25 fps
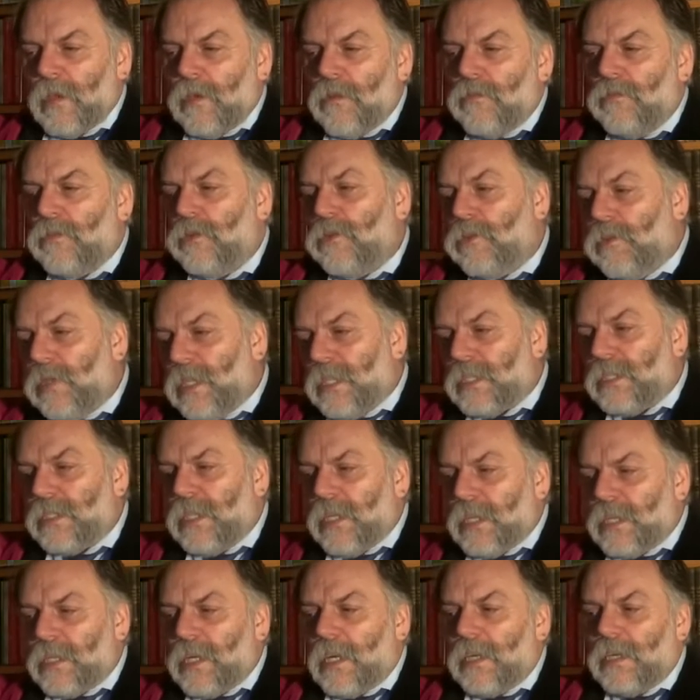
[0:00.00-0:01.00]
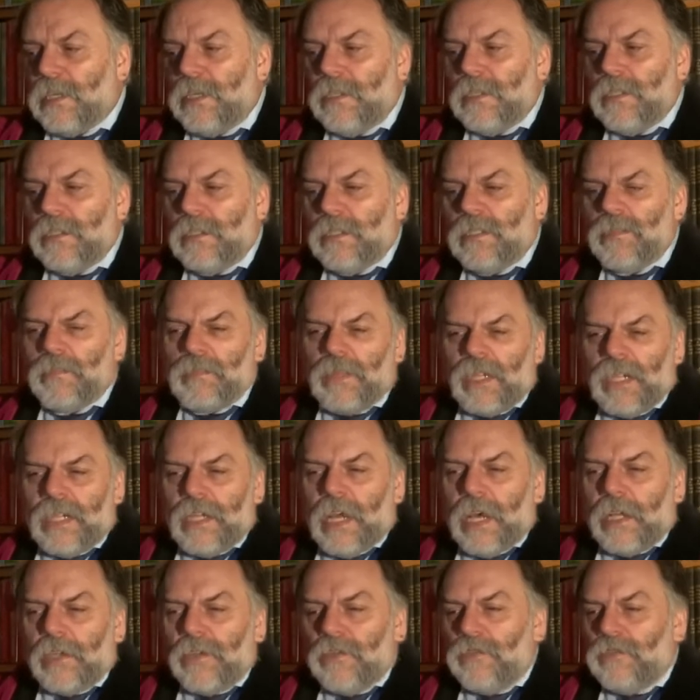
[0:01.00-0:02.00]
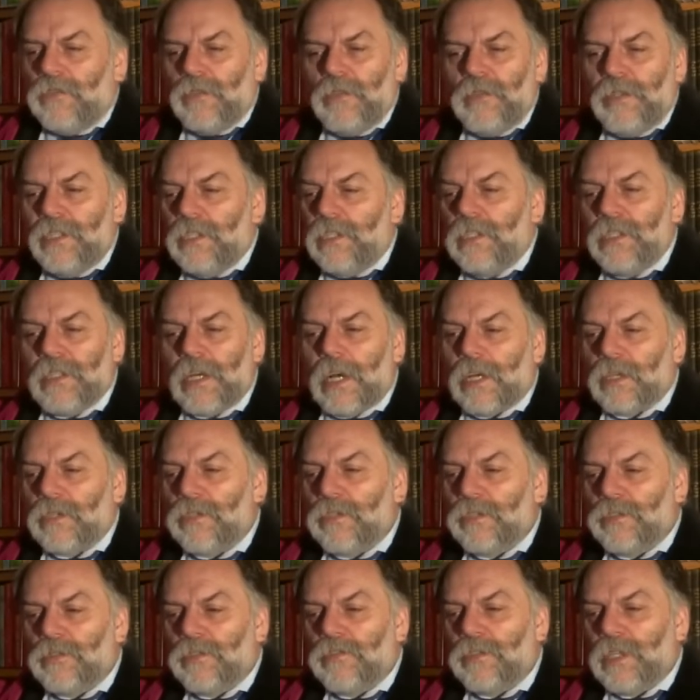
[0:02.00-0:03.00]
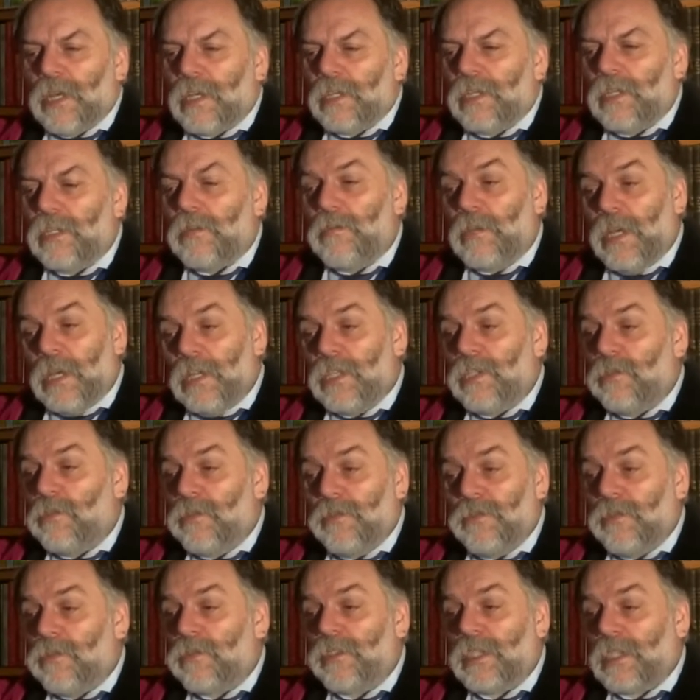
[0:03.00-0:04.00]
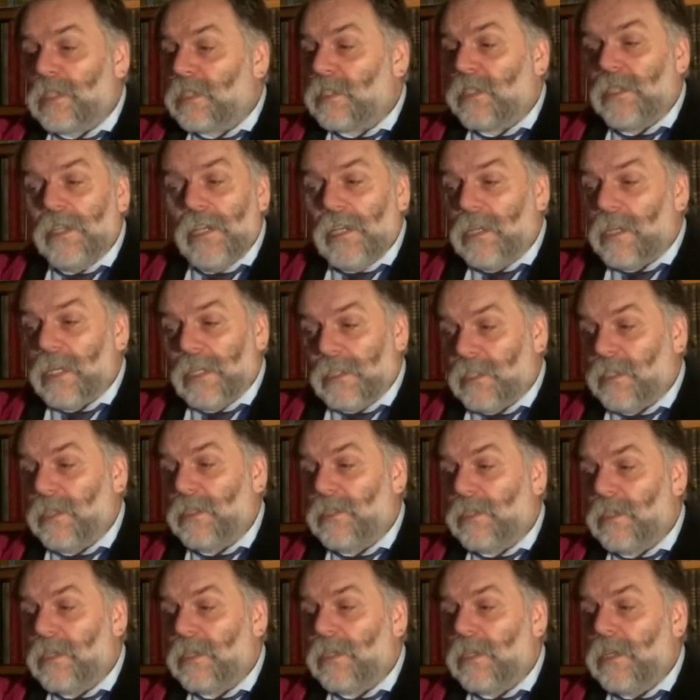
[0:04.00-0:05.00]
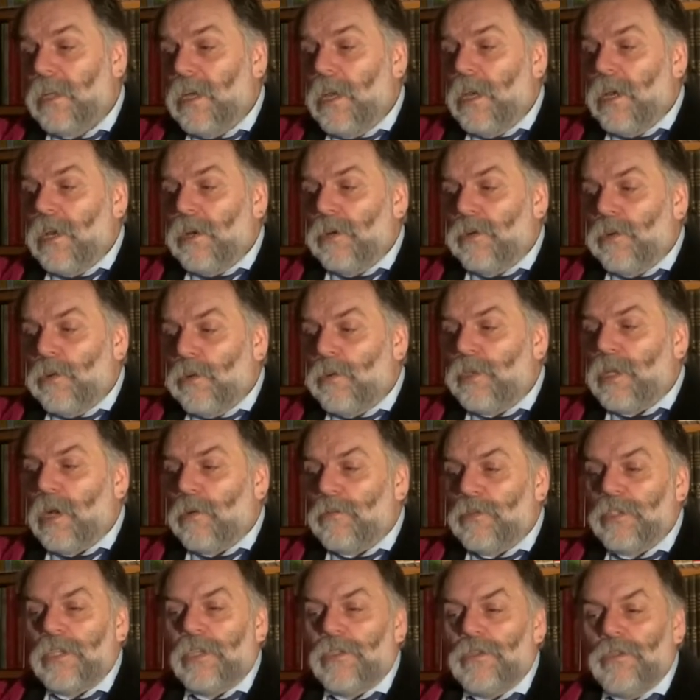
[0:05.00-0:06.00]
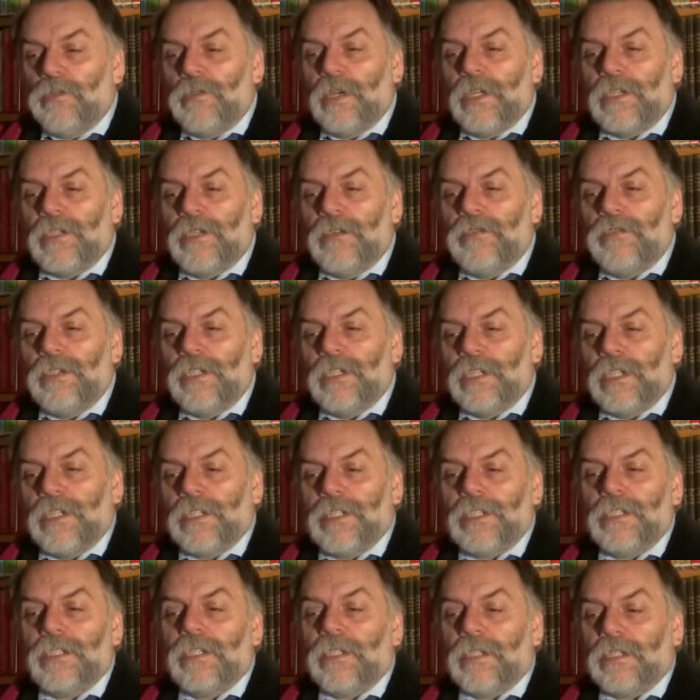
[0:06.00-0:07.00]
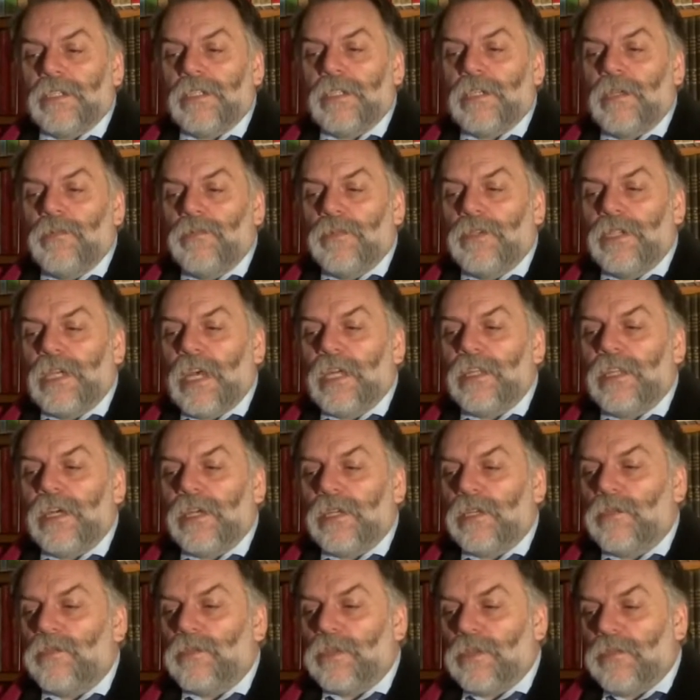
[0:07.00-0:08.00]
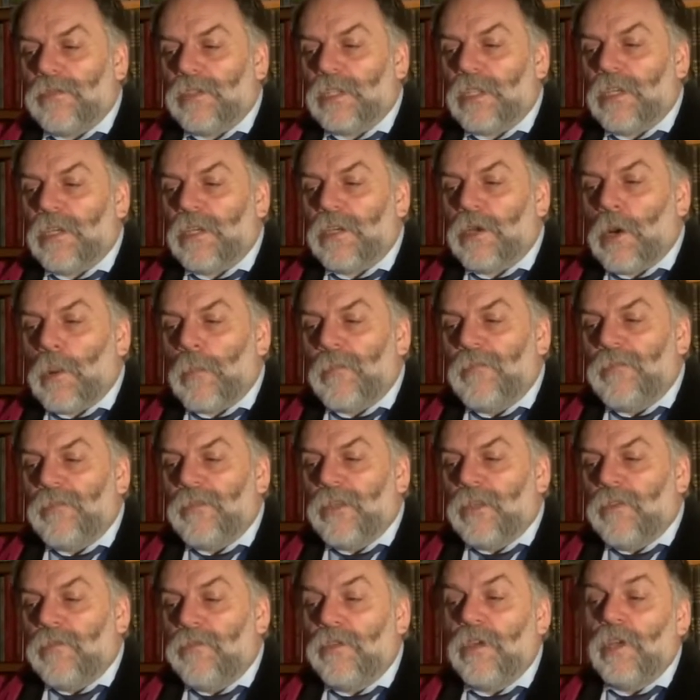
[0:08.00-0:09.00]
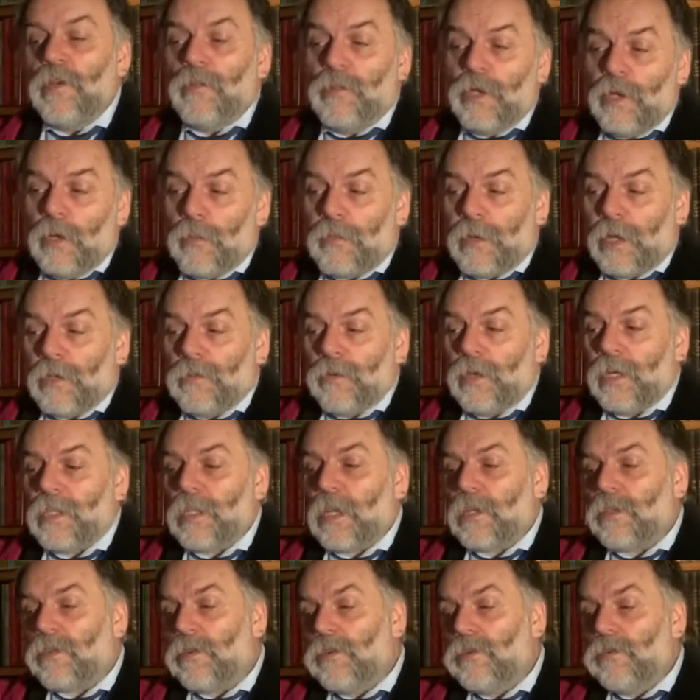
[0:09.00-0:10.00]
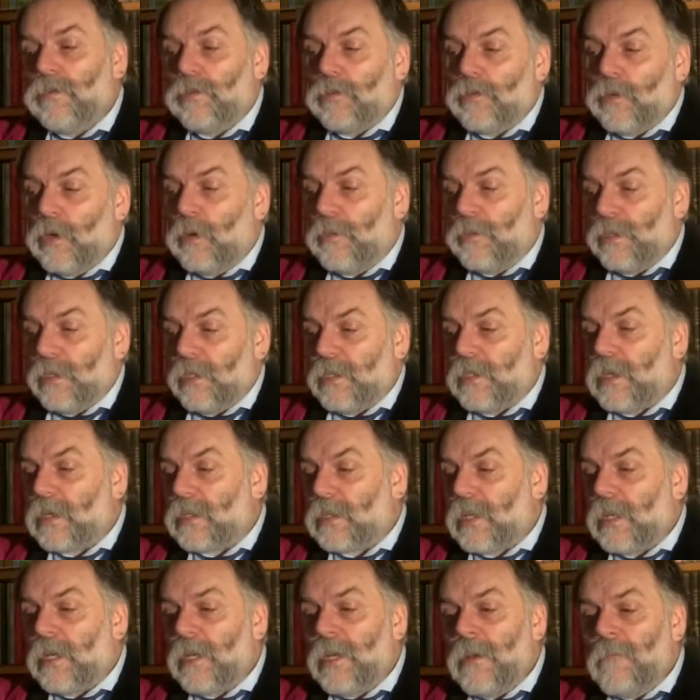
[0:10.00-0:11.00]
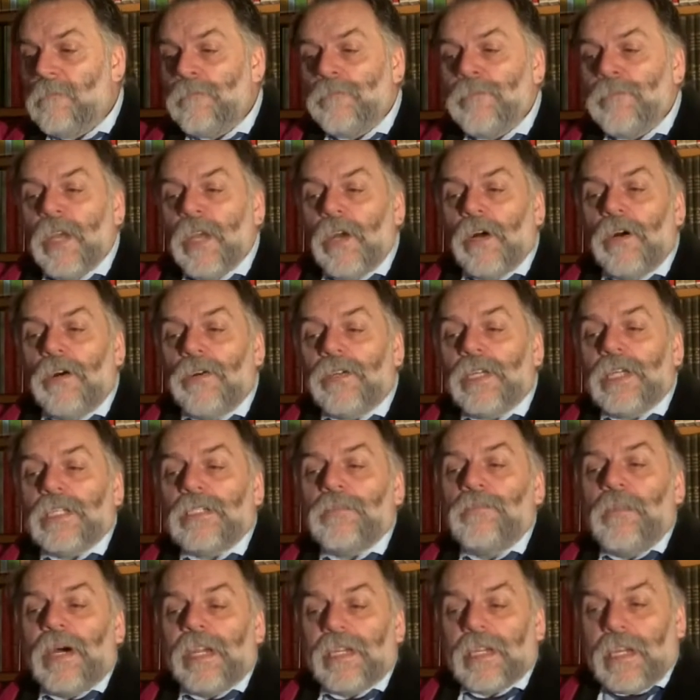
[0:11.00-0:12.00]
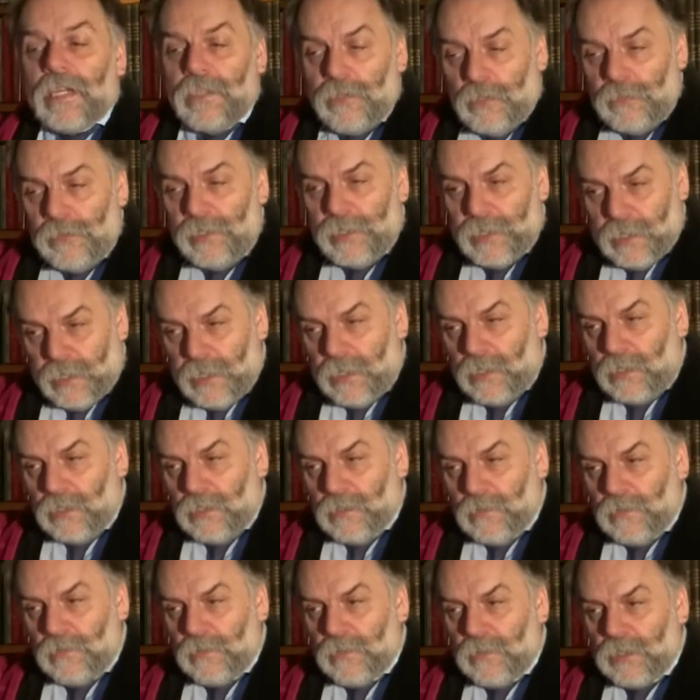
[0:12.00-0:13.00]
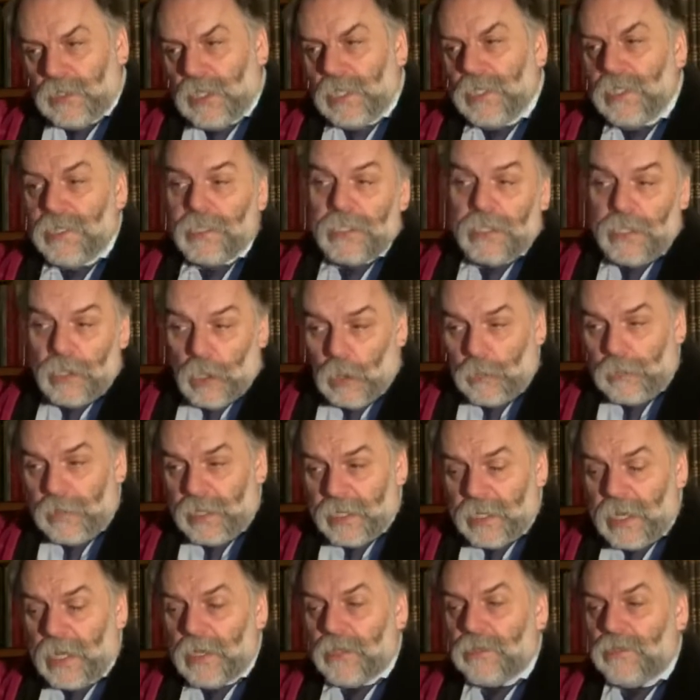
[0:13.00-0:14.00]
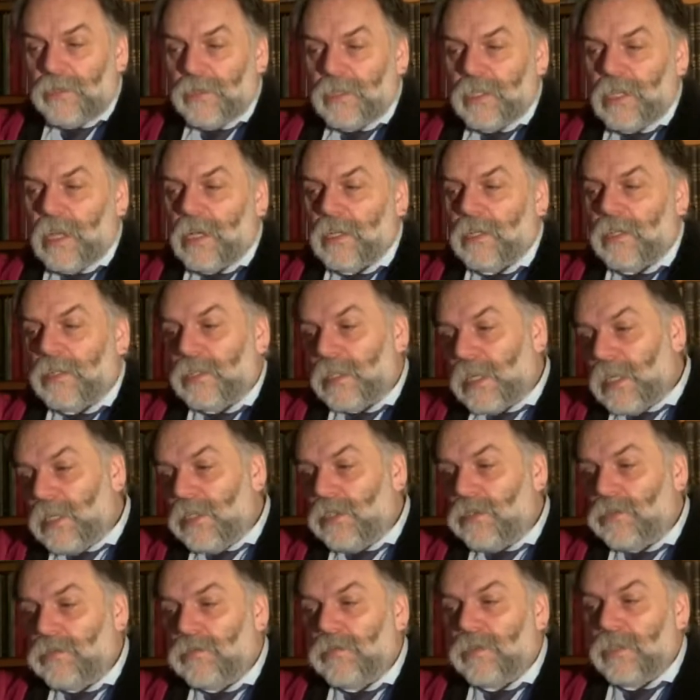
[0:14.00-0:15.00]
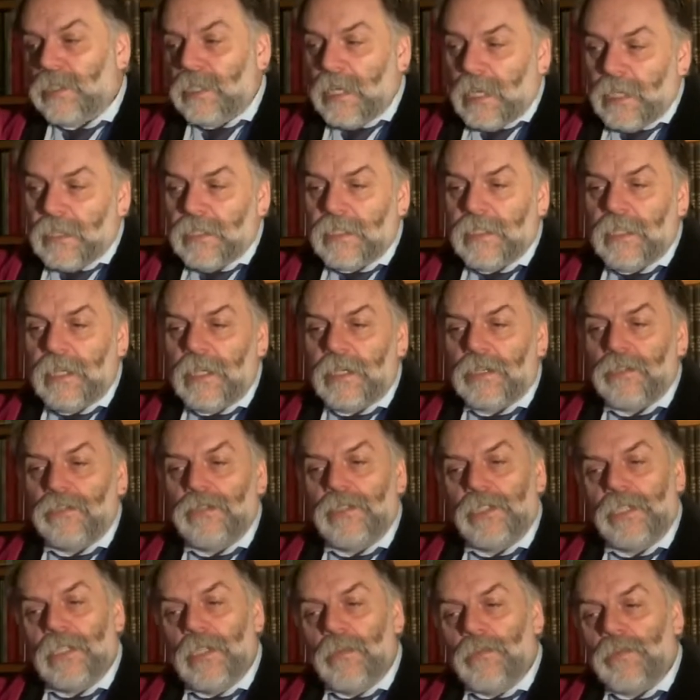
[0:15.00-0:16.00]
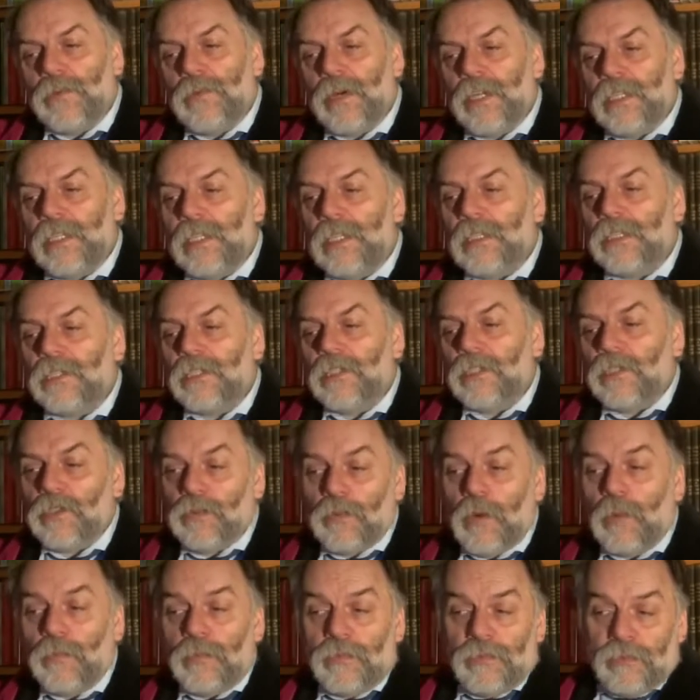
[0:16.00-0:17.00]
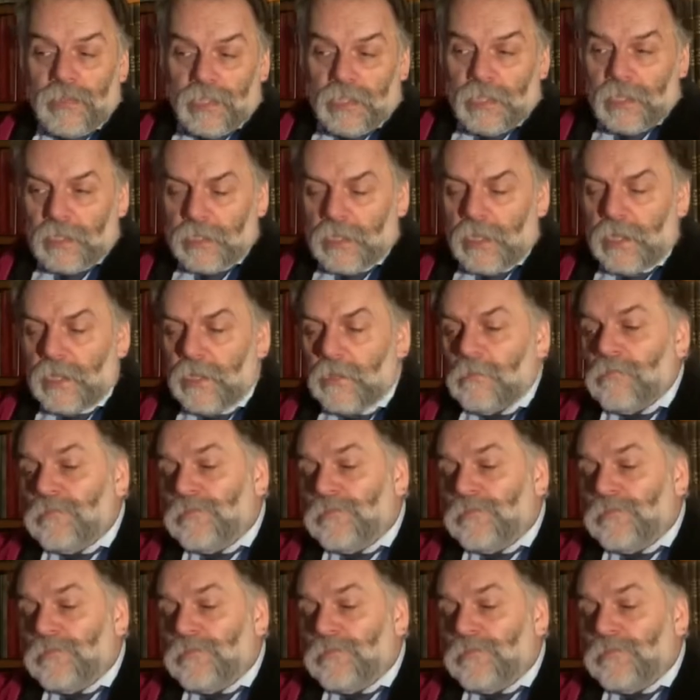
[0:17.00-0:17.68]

W ogóle serial z plejadą wybitnych aktorów, jakich mieliśmy wówczas kilka setek, udał się duetowi reżyserskiemu Jana Rybkowskiego, filmy o panu Anatolu, chłopi itd., tak oraz Marka Nowickiego, częściej operator, jak rejsu, gniazda, rodziny połanieckich, chłopów itd. Tak